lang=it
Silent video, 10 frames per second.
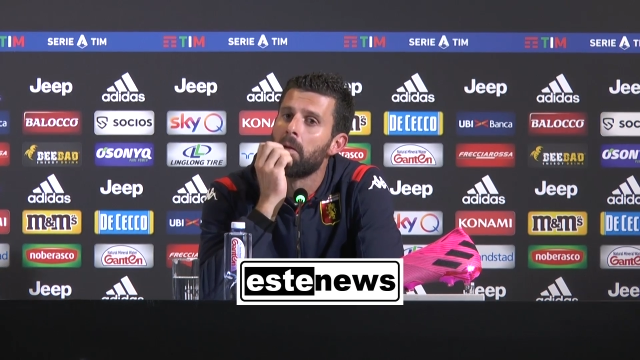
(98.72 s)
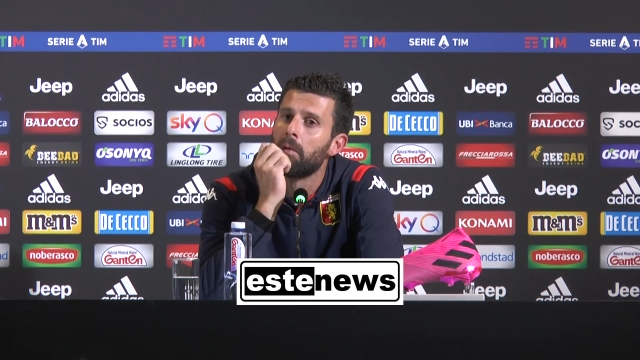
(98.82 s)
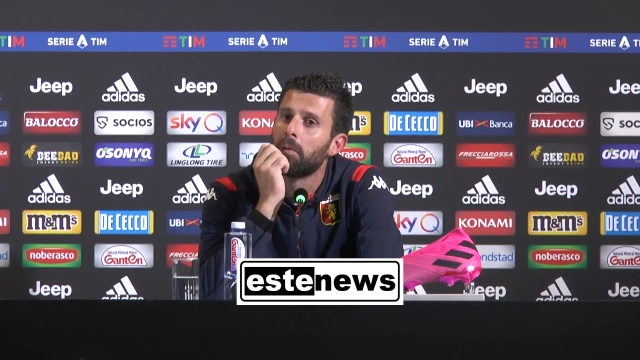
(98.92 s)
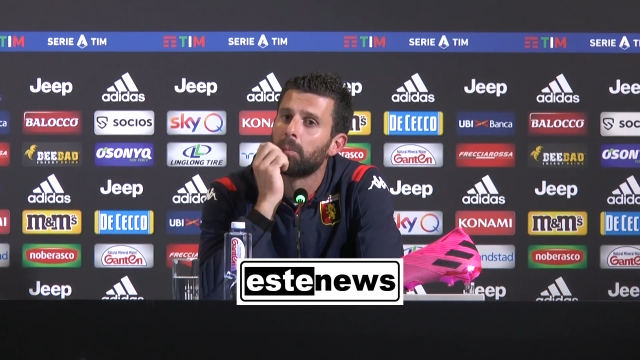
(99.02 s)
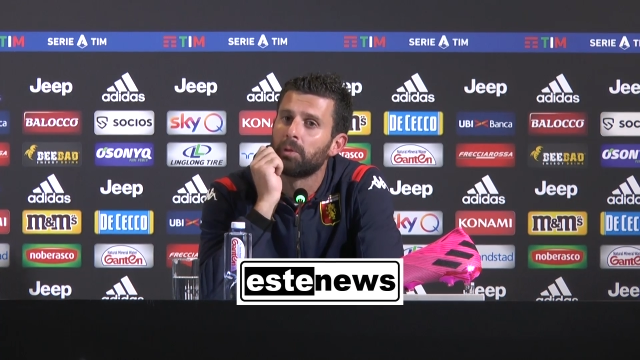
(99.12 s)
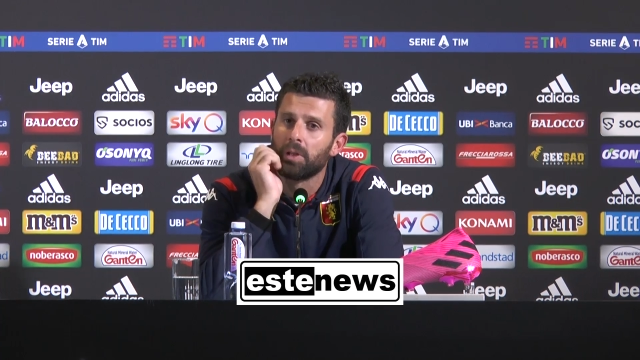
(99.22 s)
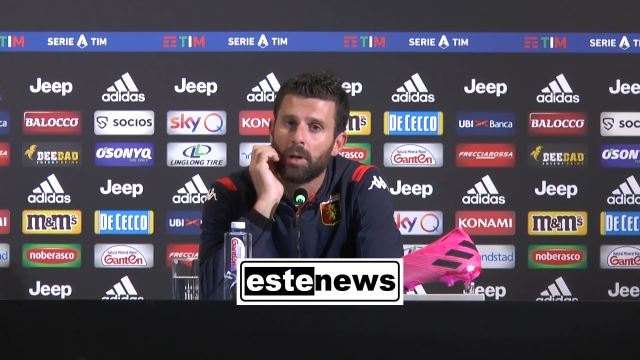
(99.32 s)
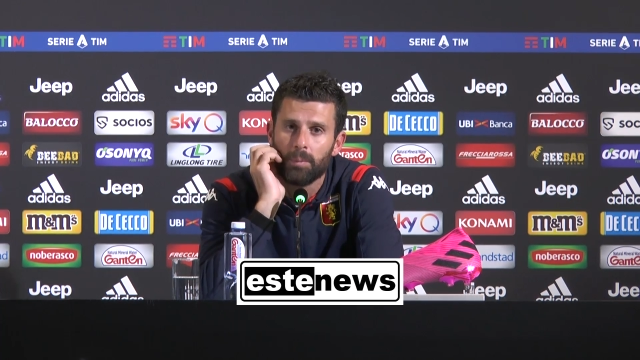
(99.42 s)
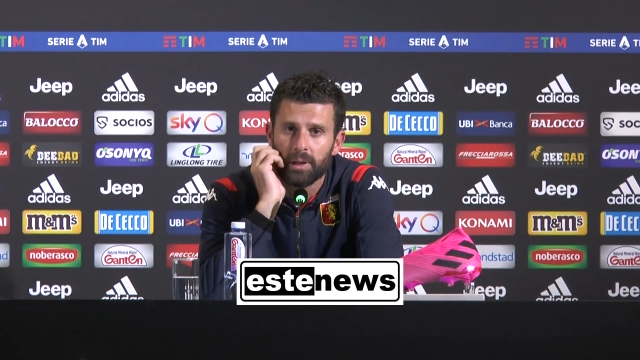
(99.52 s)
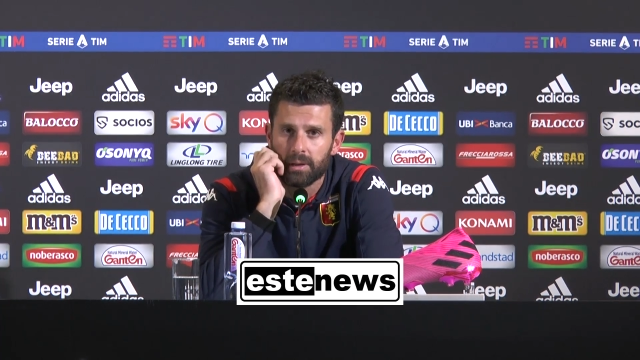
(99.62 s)
non
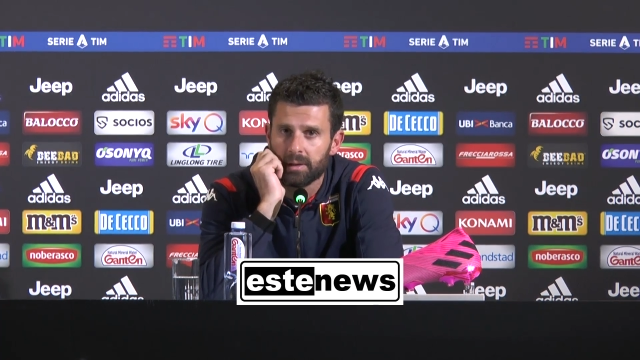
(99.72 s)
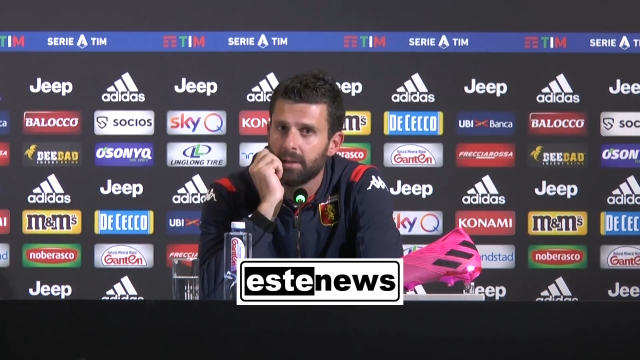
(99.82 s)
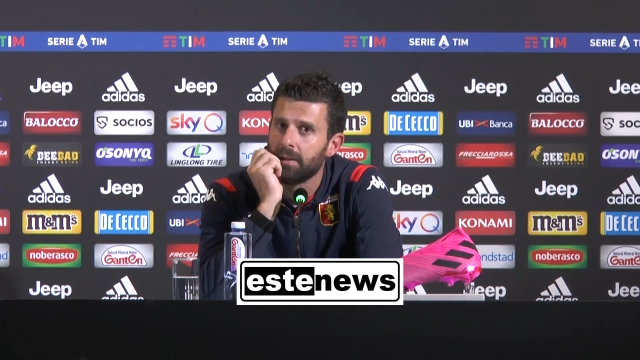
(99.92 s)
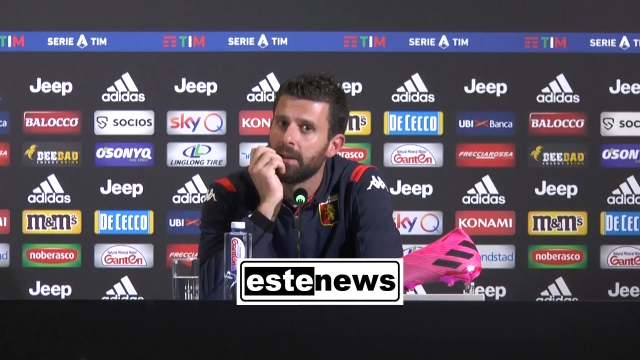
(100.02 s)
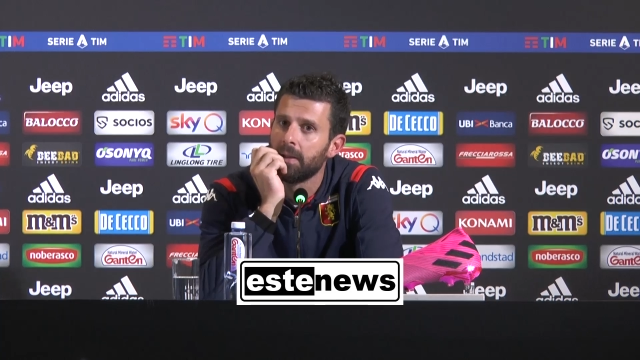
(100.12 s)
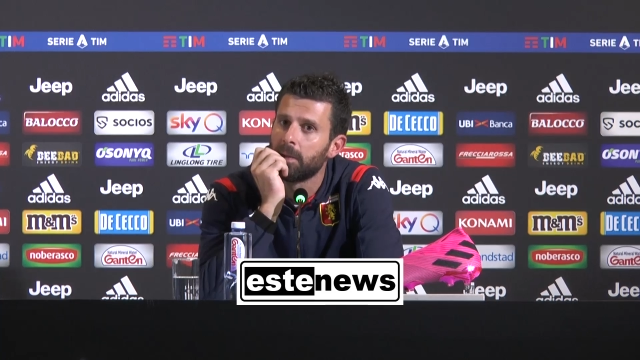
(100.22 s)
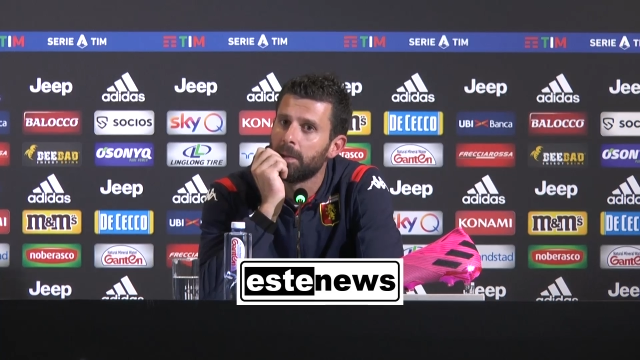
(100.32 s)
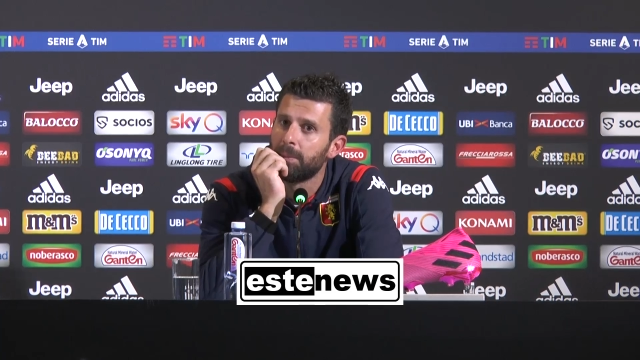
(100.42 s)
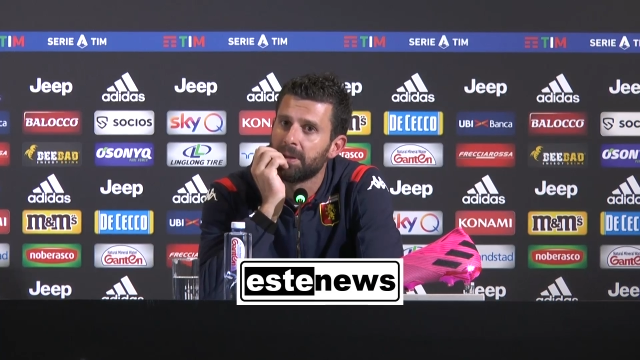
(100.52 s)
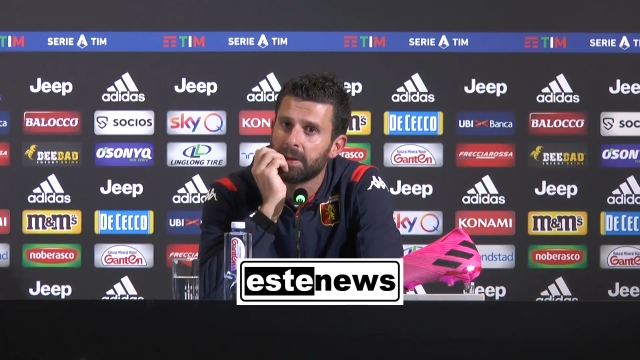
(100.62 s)
possiamo metterci indietro
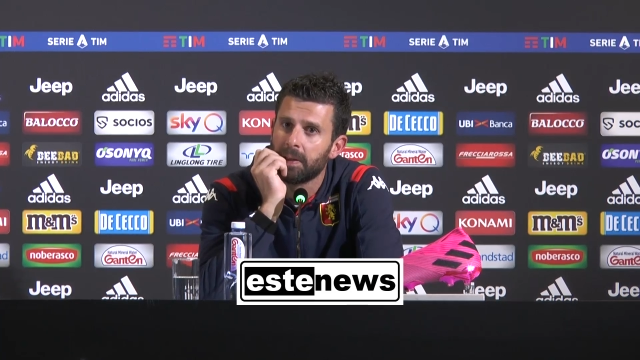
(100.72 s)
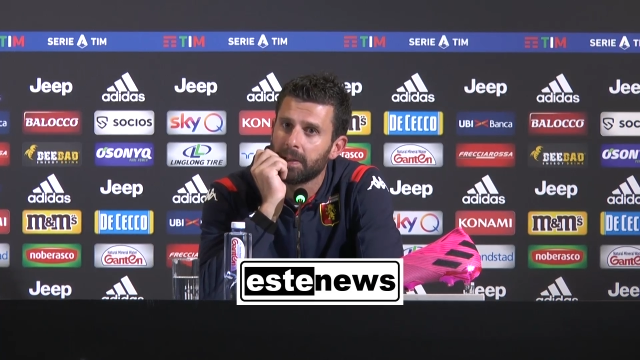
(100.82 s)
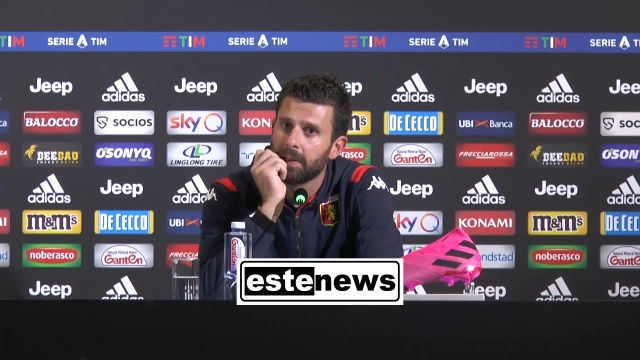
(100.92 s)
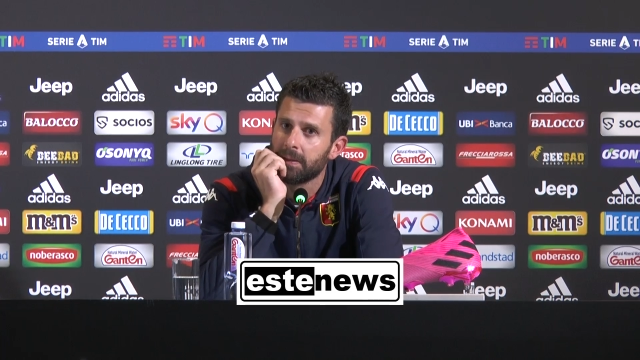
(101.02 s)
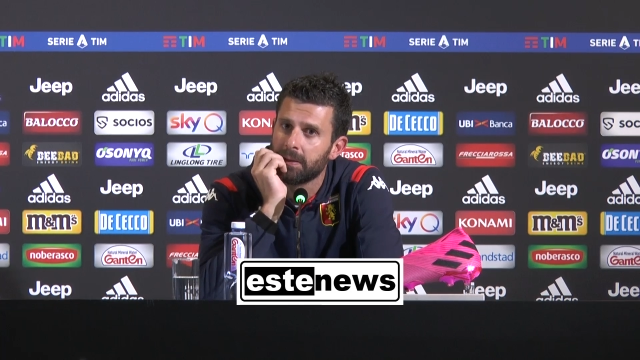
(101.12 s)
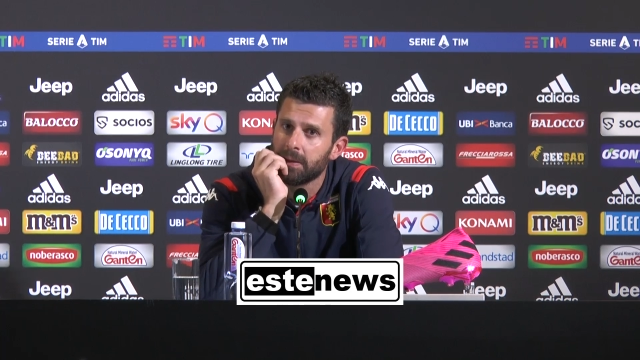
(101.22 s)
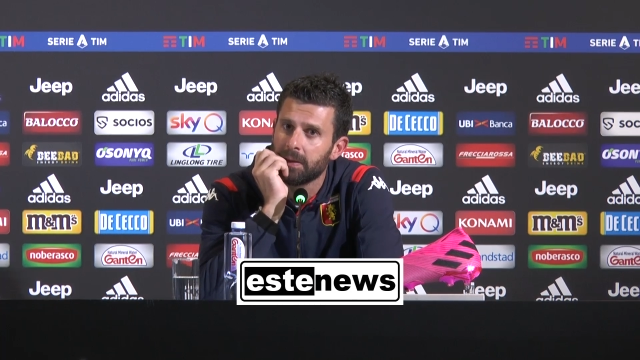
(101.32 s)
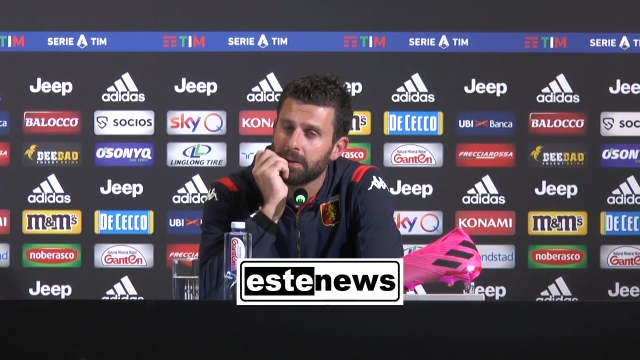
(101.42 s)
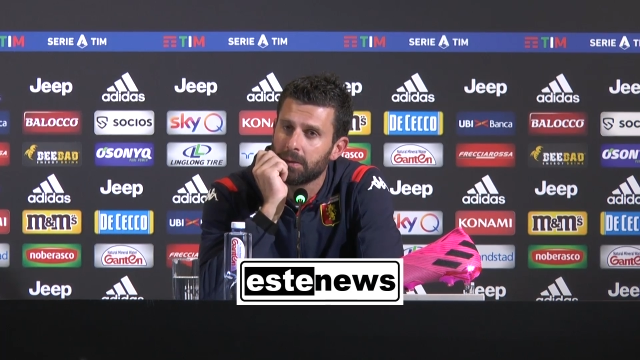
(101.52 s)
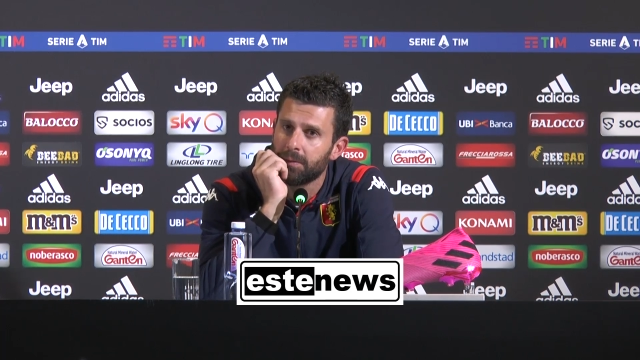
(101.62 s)
e pensare che
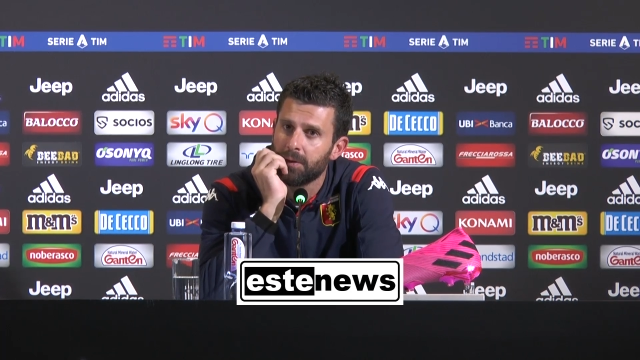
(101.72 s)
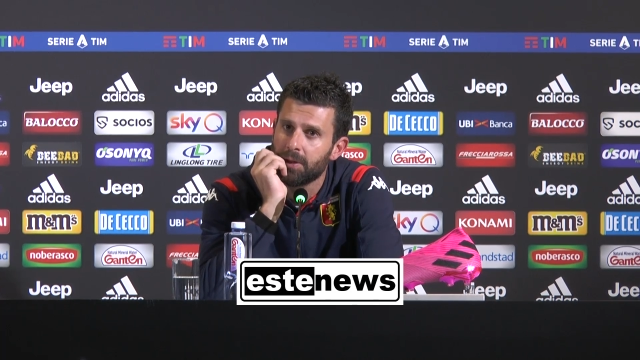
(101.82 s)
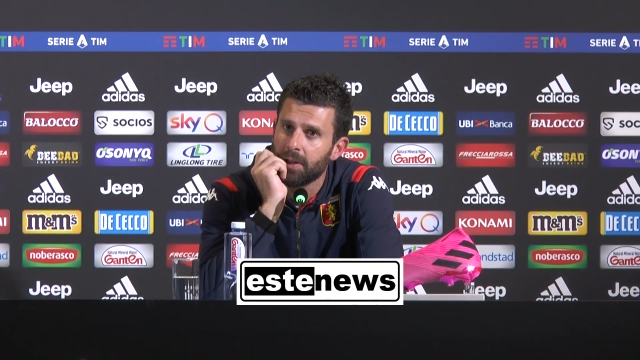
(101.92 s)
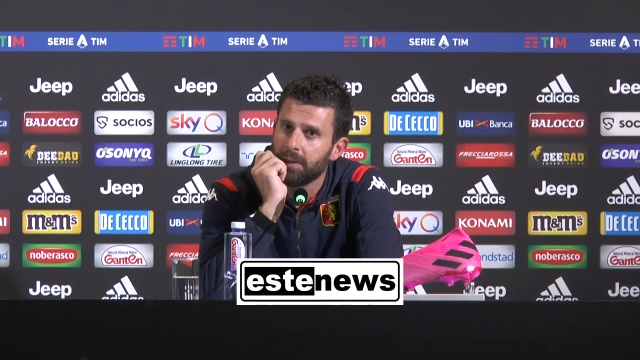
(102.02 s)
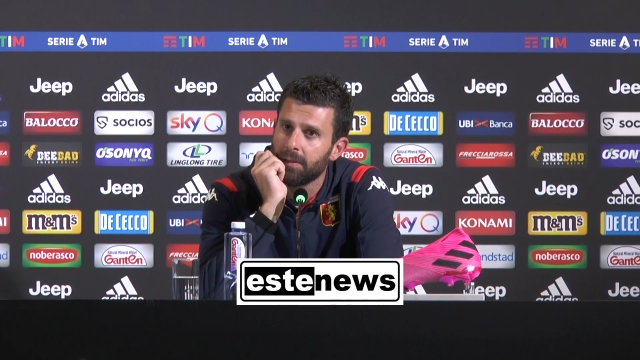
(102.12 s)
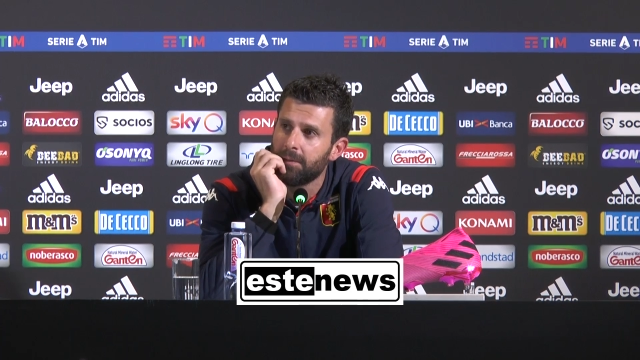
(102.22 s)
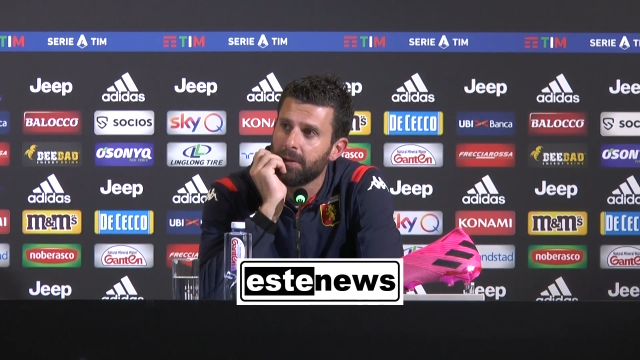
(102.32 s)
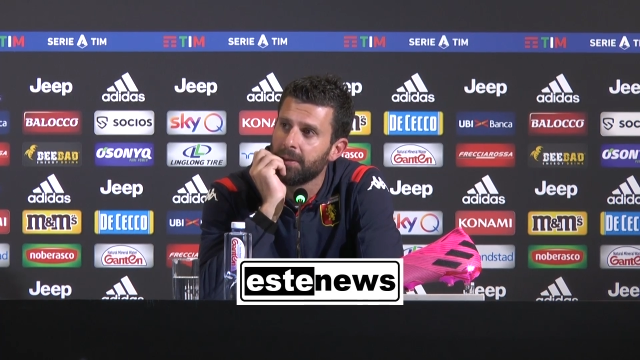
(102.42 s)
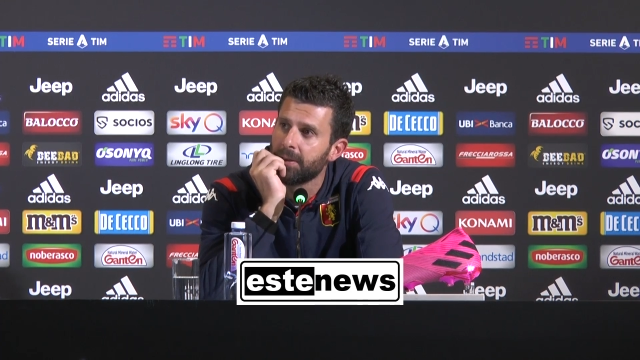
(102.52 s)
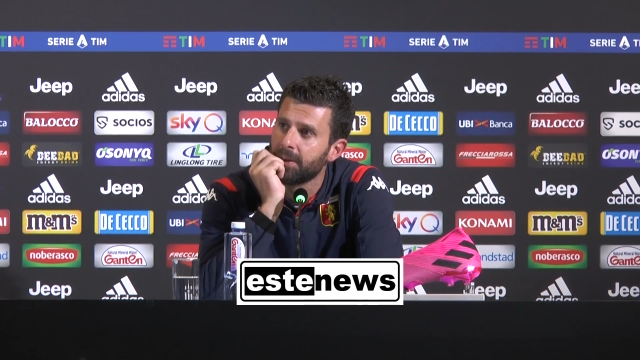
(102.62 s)
sia sufficiente
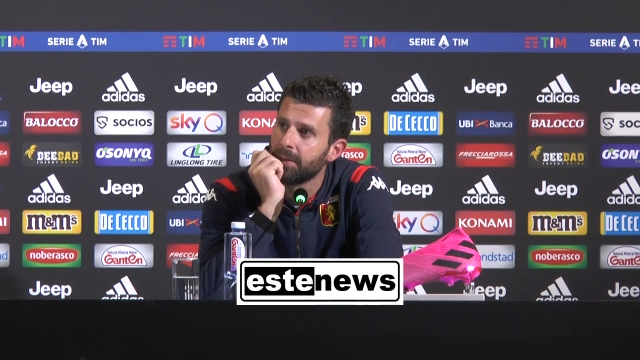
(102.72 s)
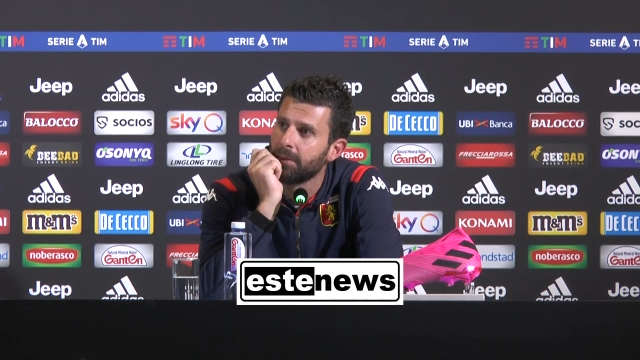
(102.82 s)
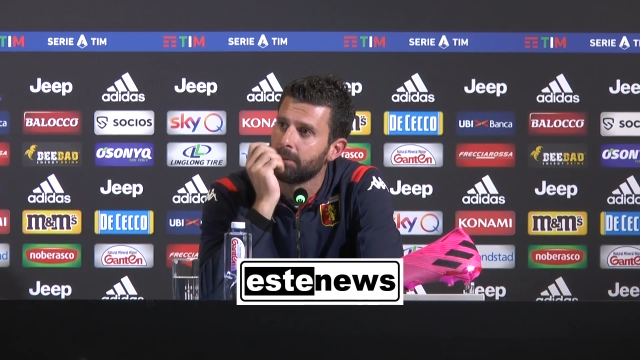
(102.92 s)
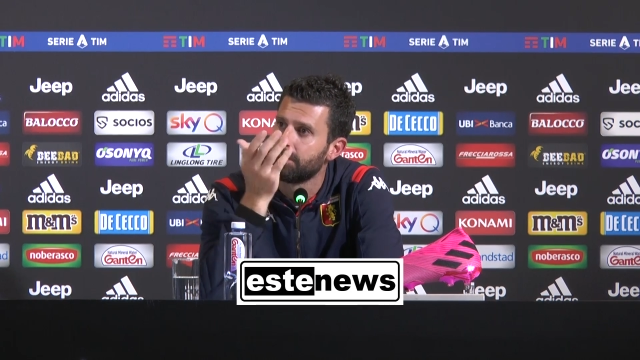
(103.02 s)
difendersi